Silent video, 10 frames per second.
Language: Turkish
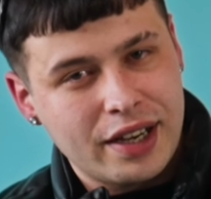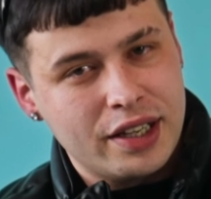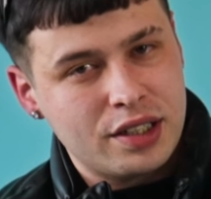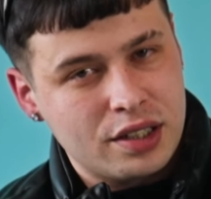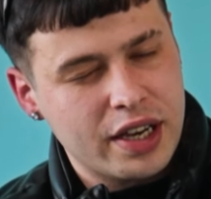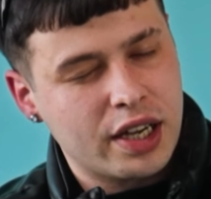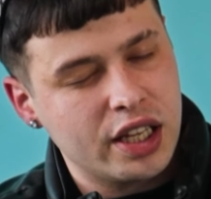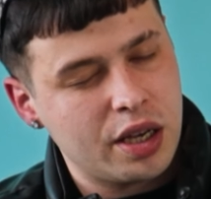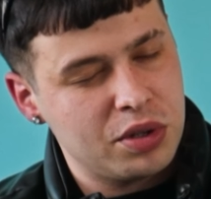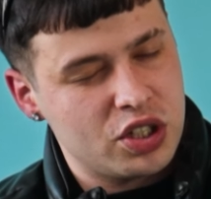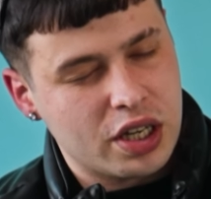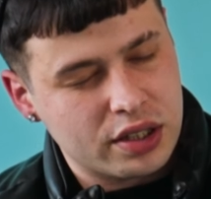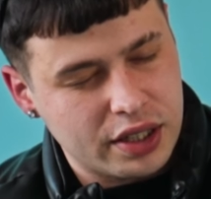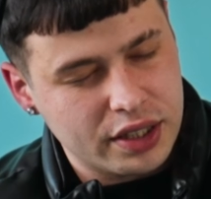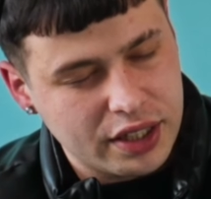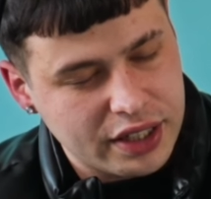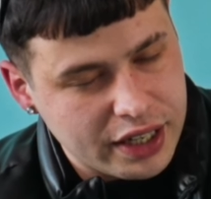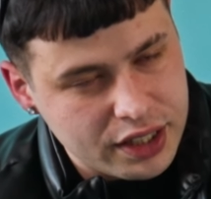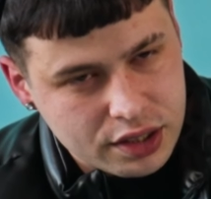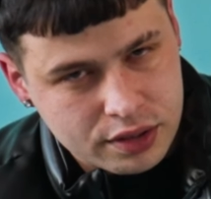dair ve yakalayamayacaklarına dair